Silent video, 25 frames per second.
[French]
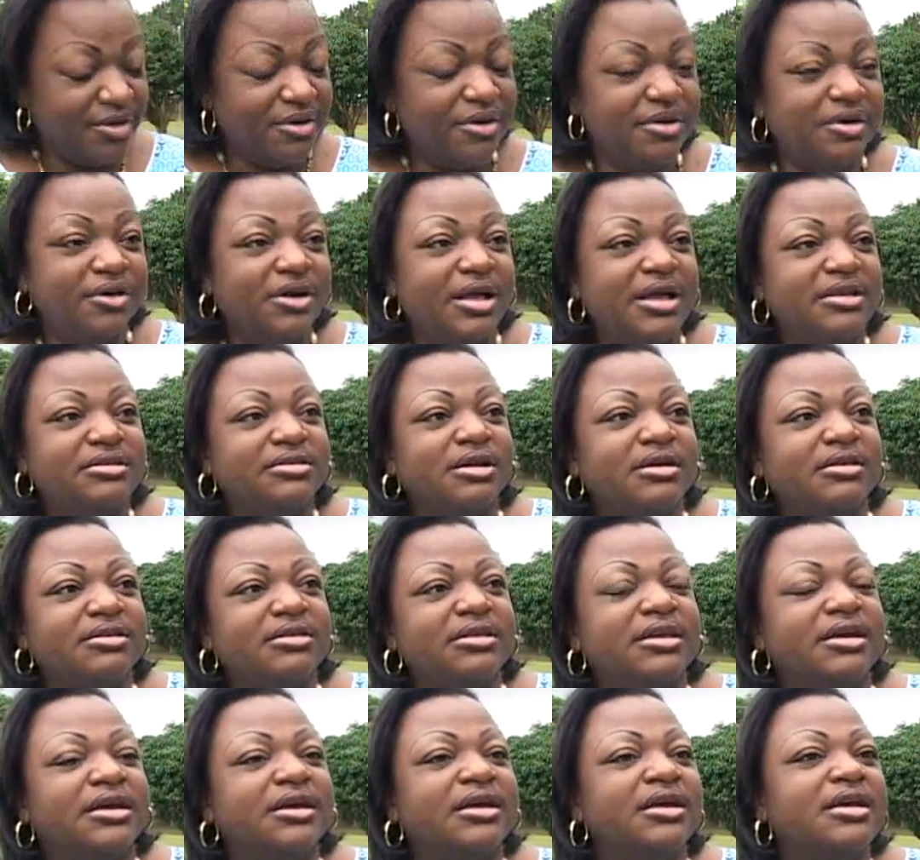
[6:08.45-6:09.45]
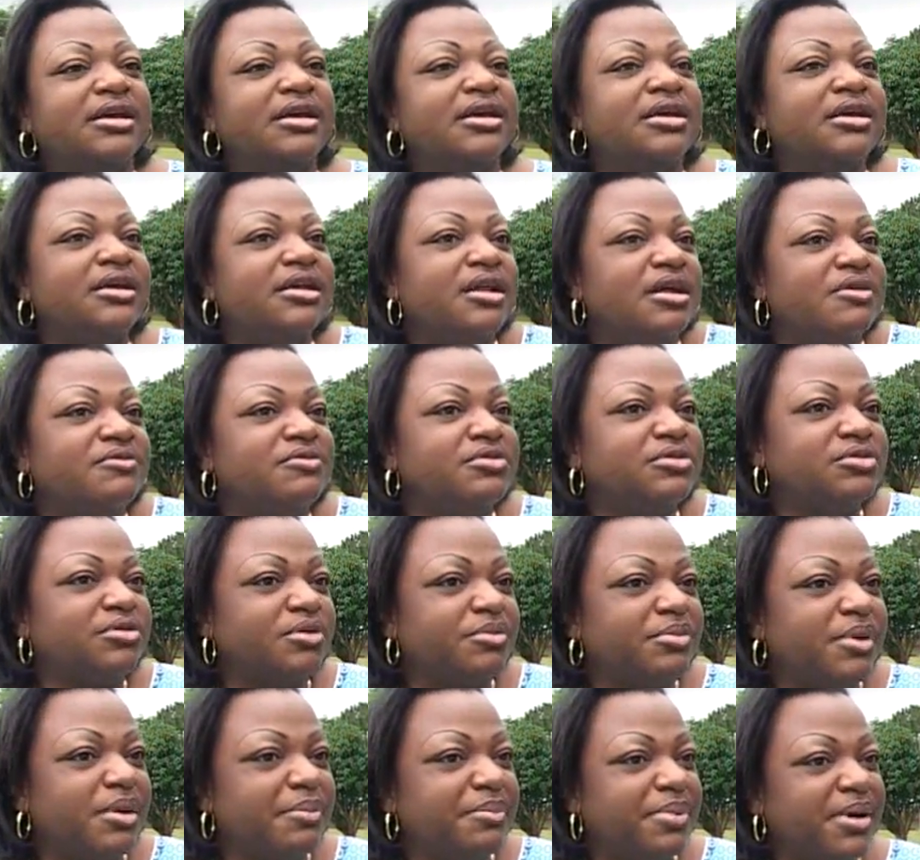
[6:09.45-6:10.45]
euh, être enterrée, il a vu
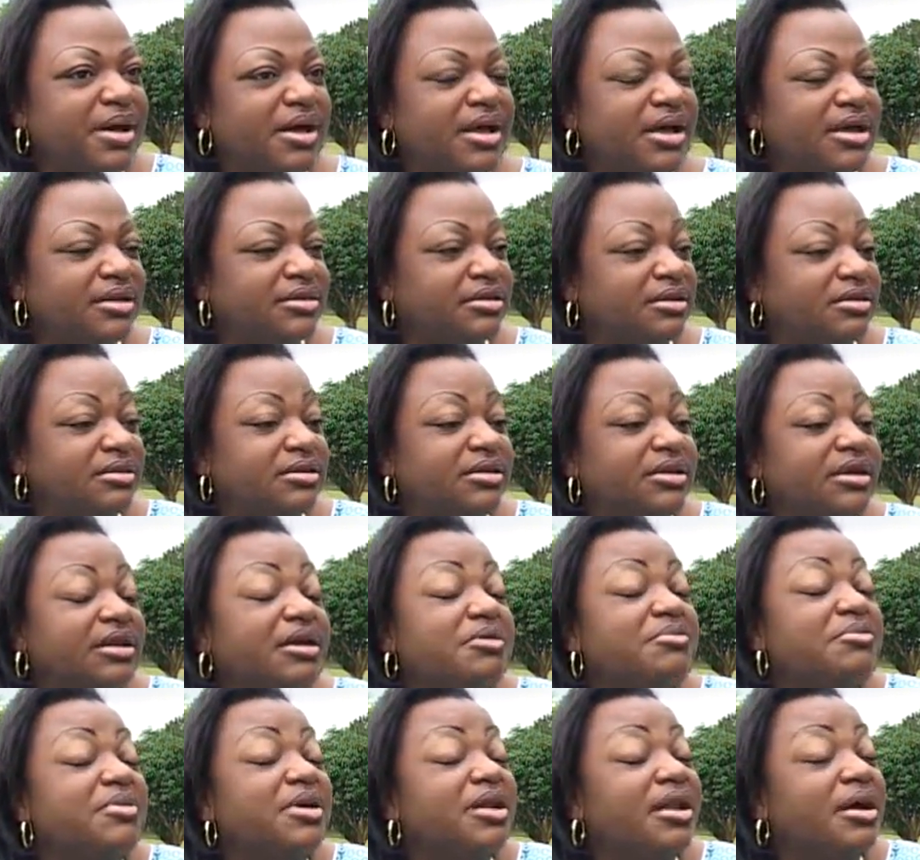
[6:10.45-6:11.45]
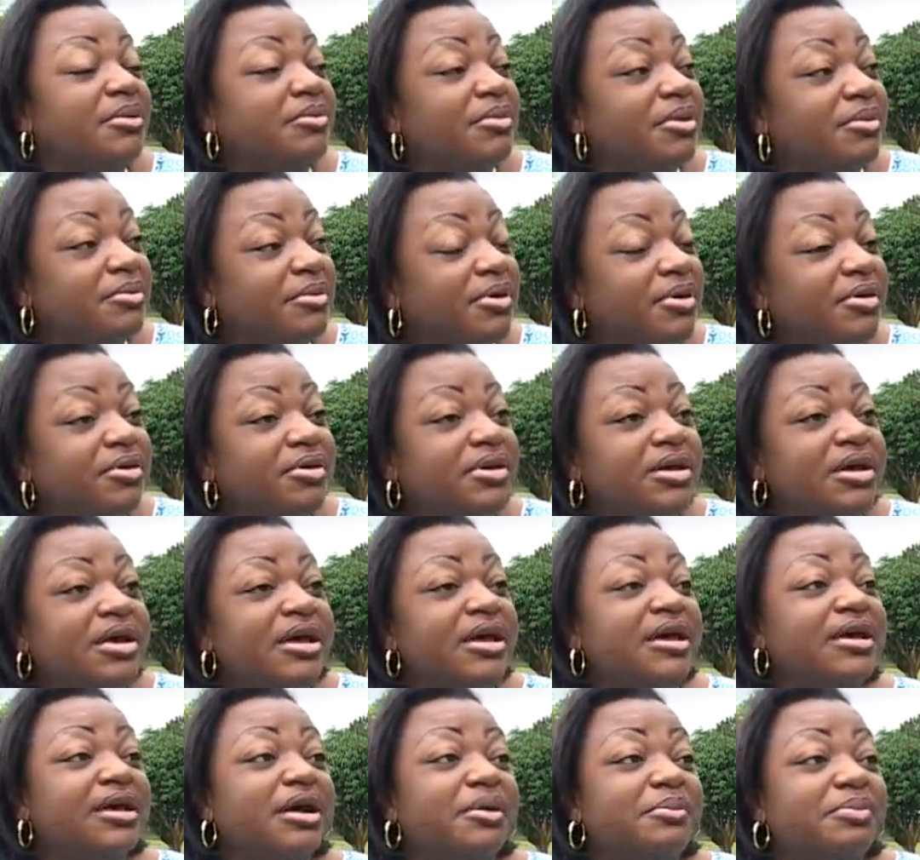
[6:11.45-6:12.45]
son papa être enterré, mais la maman
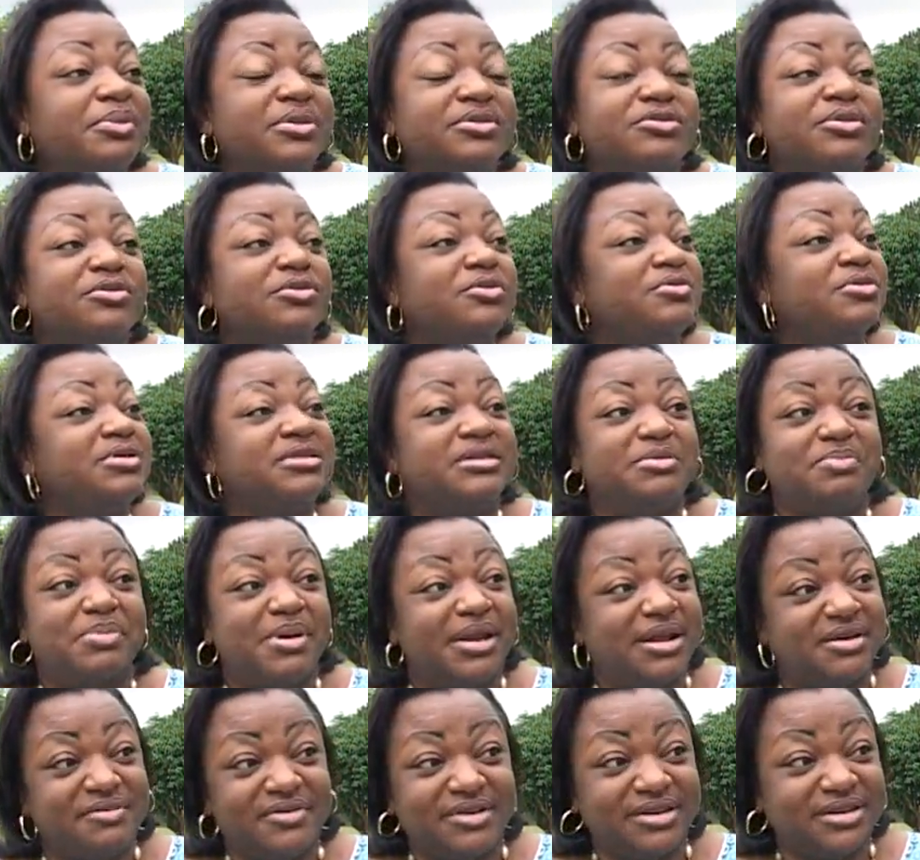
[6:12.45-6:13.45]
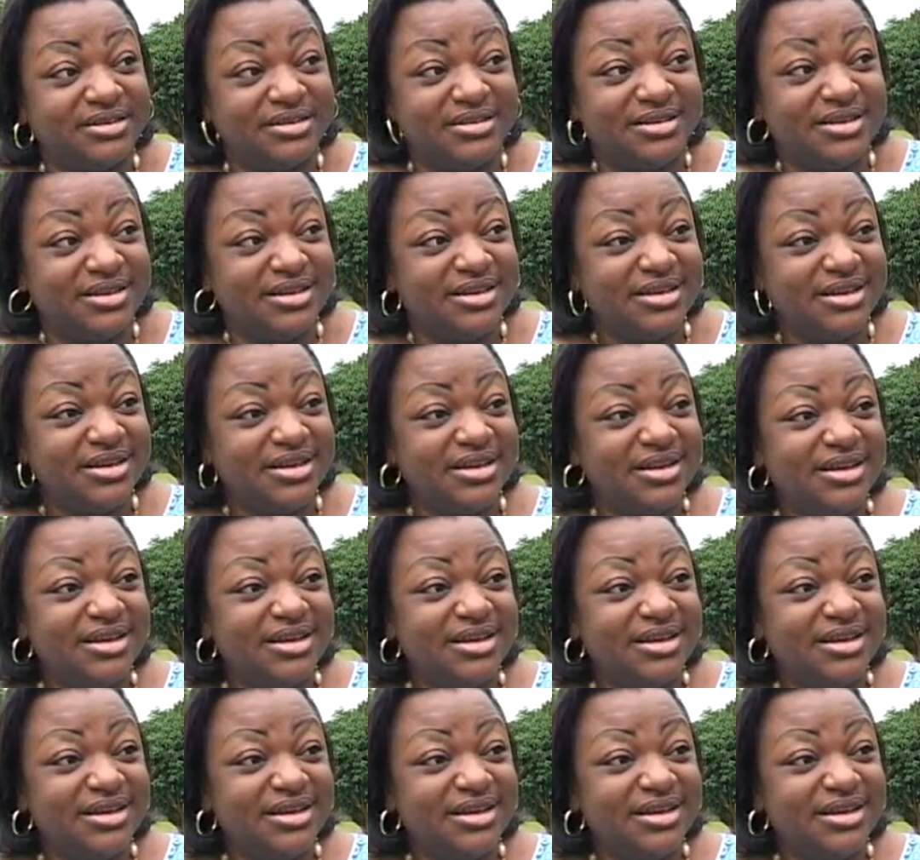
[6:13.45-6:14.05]
est en prison, ne lui dit pas la vérité.